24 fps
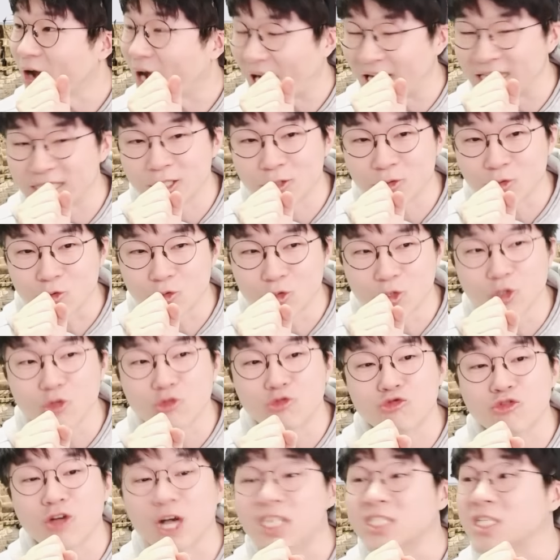아직도 이거
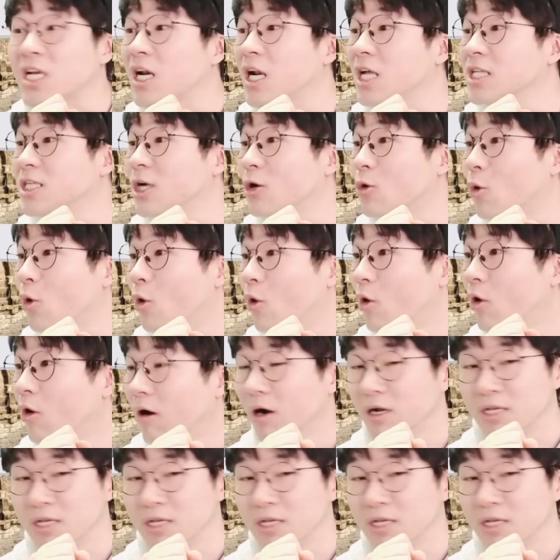누가 잘랐냐고.